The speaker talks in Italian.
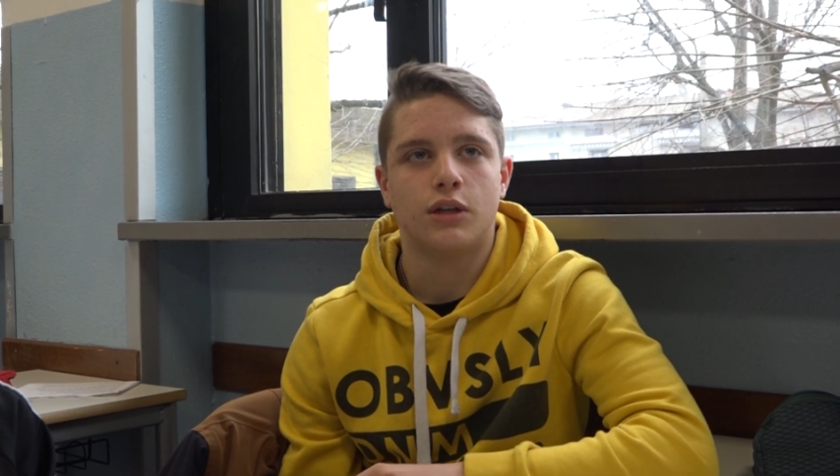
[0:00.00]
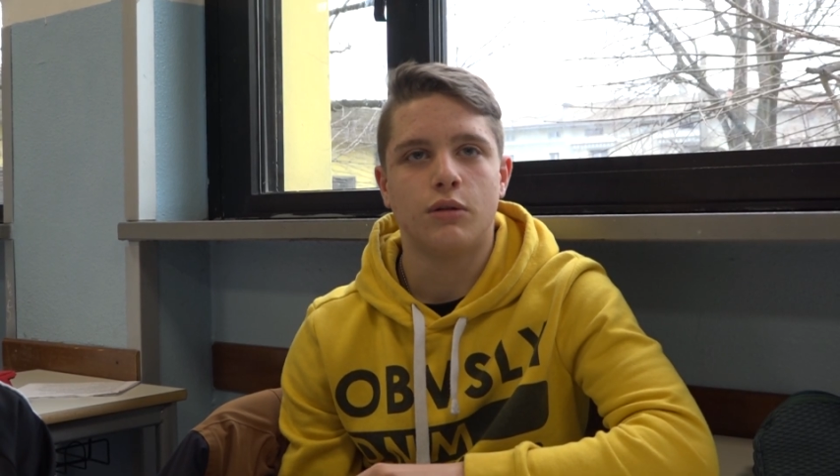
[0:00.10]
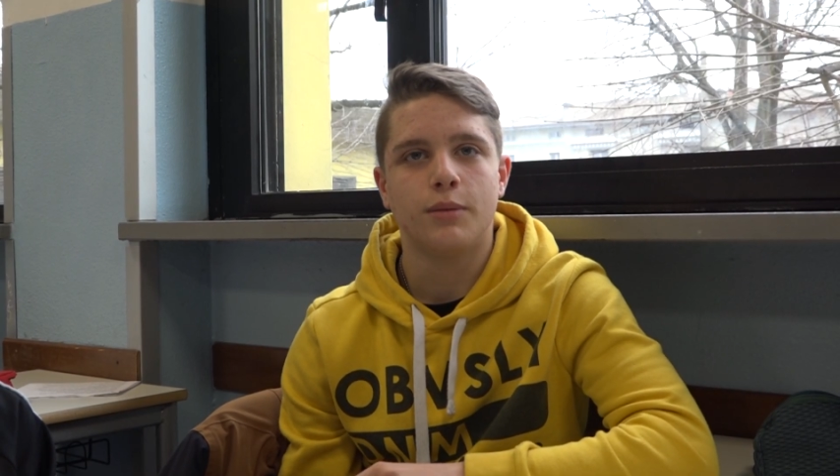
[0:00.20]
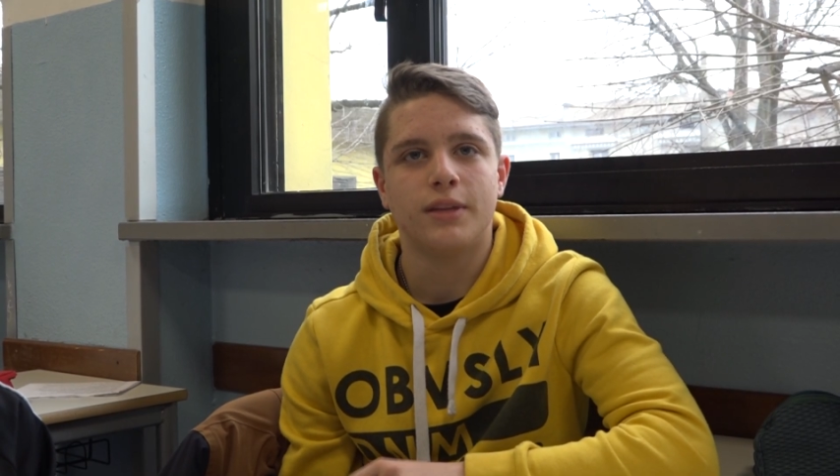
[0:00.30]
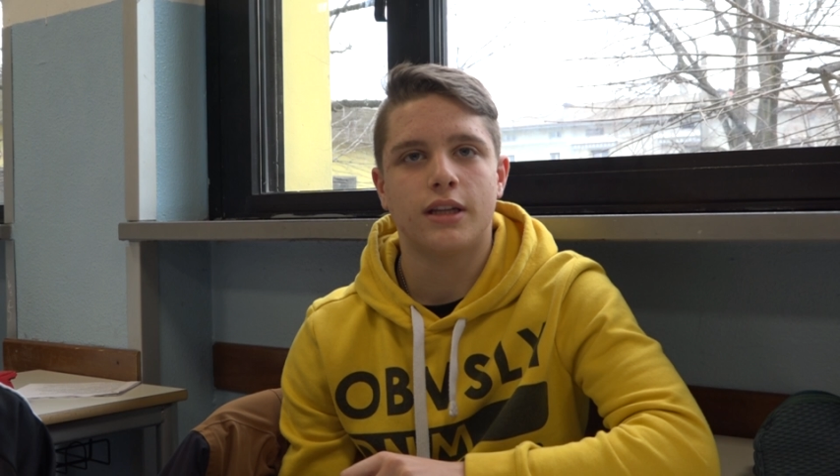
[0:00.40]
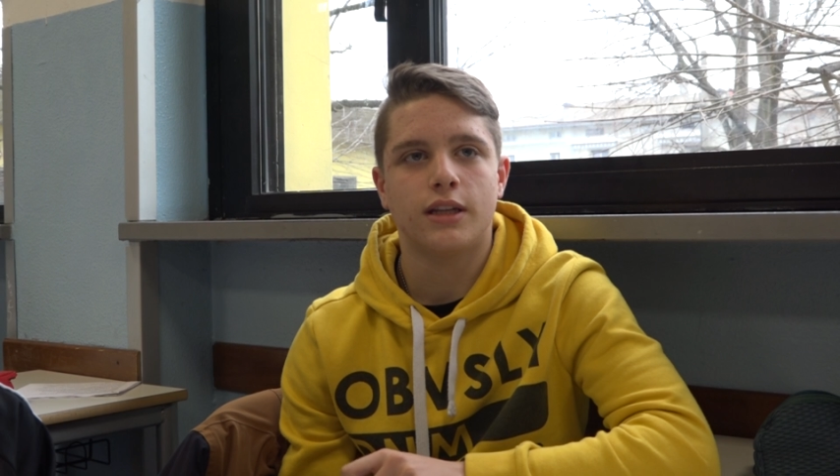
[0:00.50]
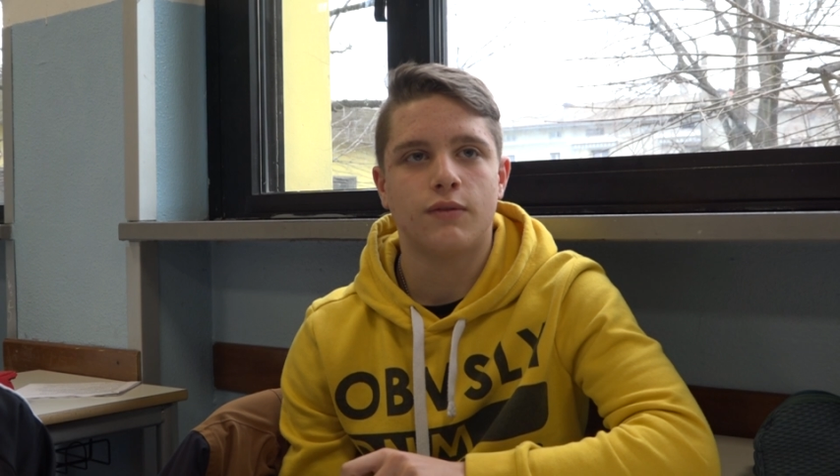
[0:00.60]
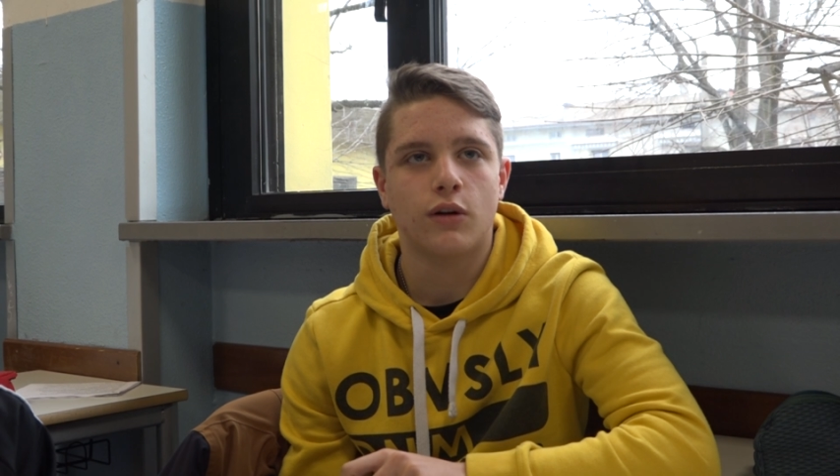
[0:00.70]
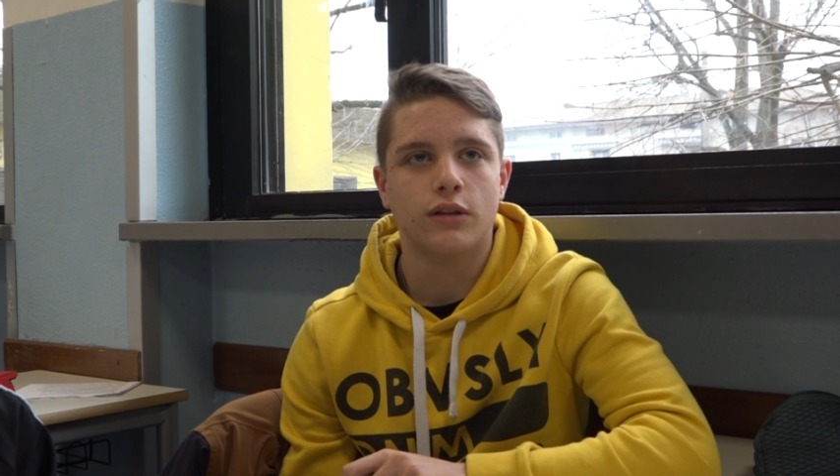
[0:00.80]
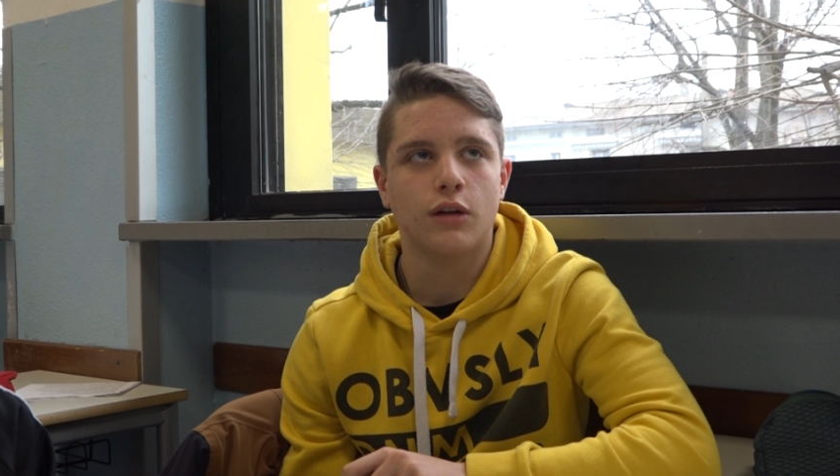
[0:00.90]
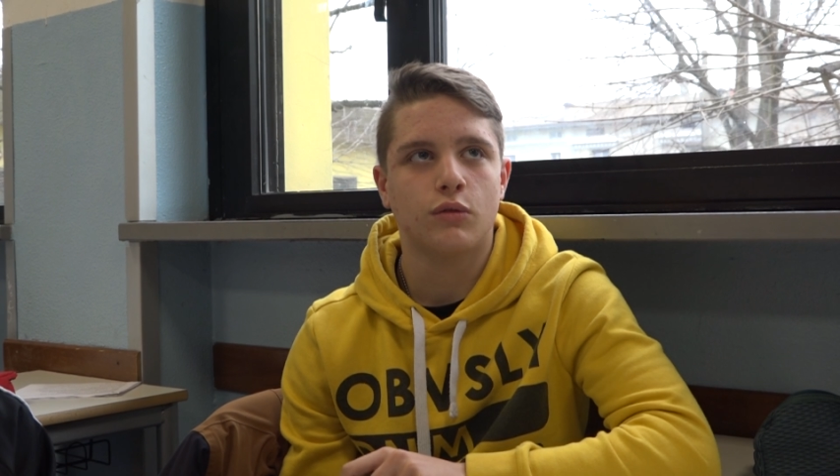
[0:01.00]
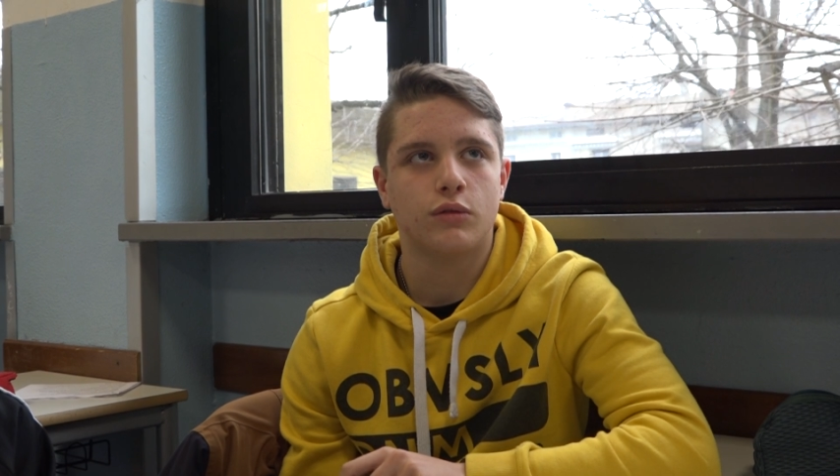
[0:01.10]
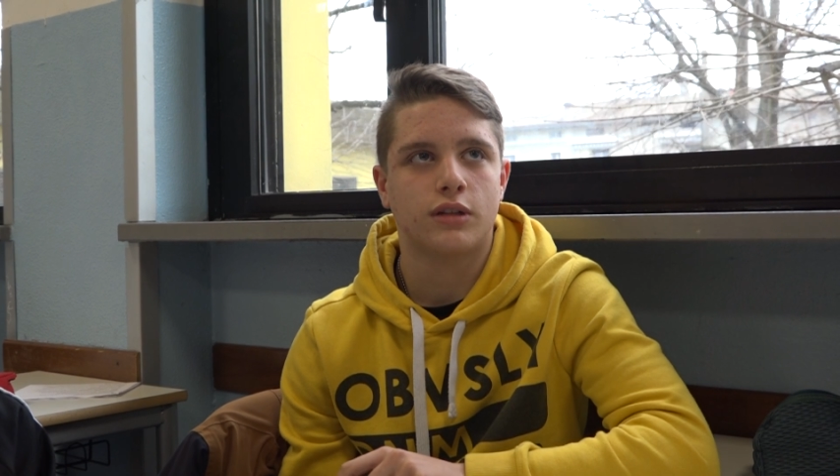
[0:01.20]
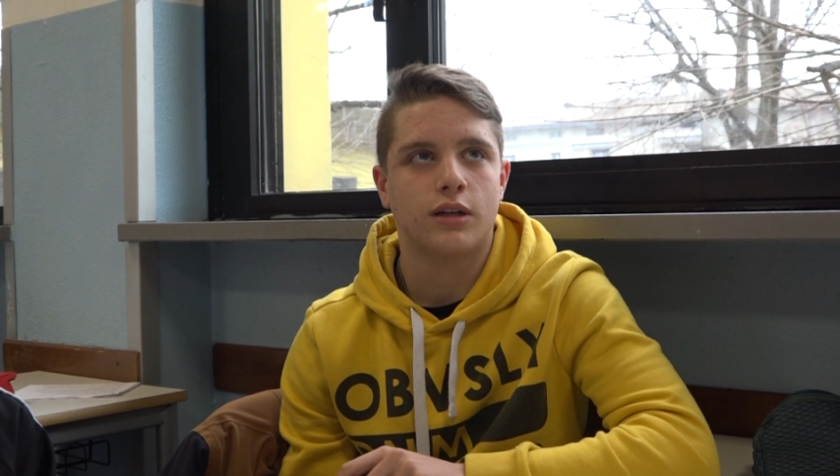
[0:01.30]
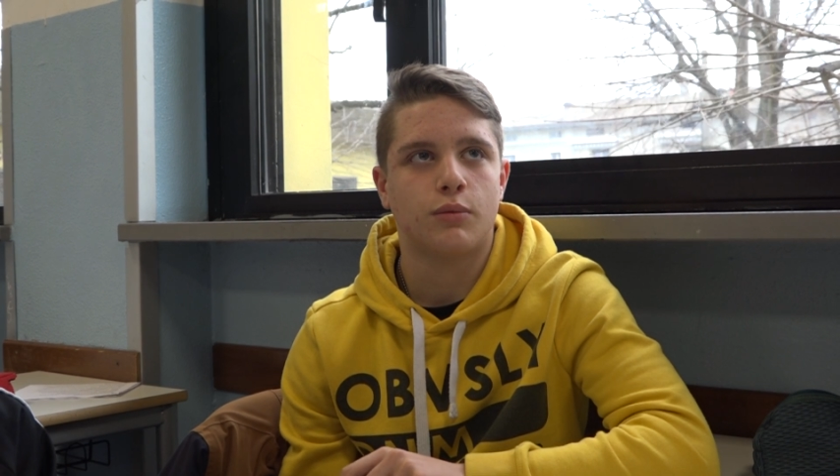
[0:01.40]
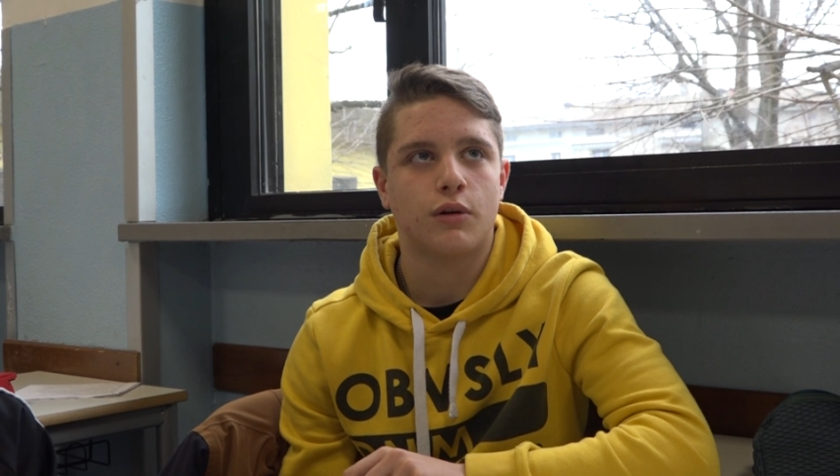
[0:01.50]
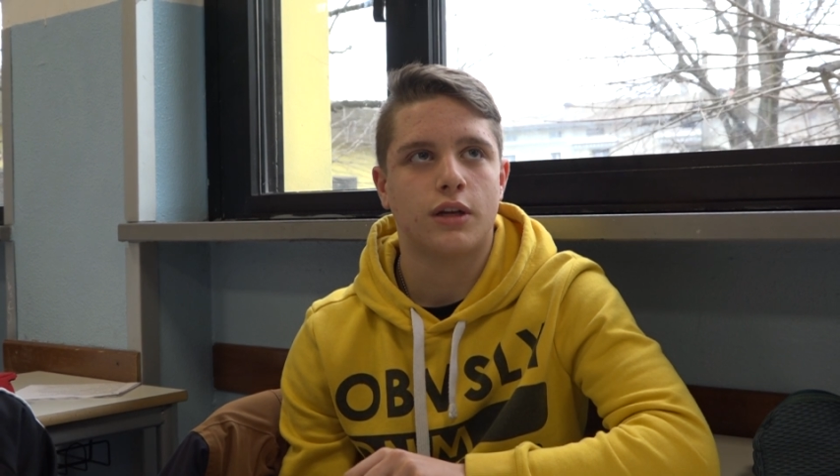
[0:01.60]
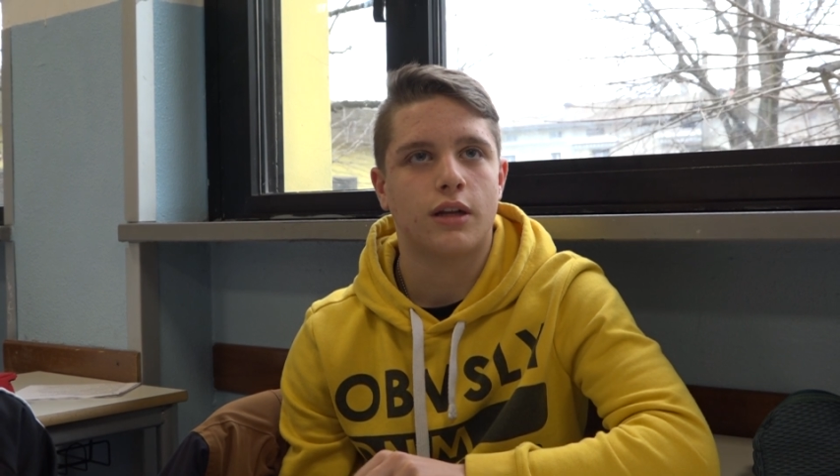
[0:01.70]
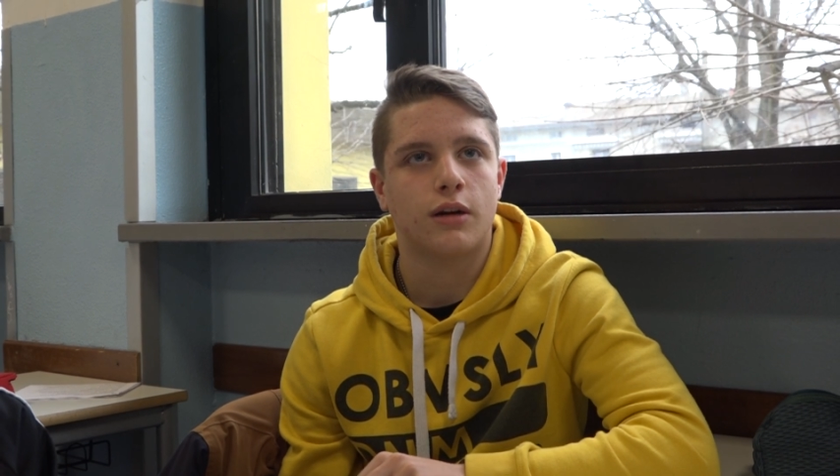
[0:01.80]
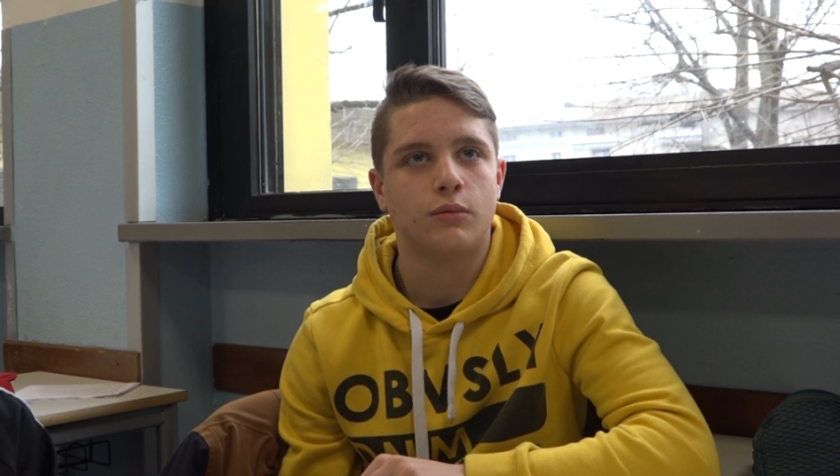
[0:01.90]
c'è un limite di volte in cui se ne può chiedere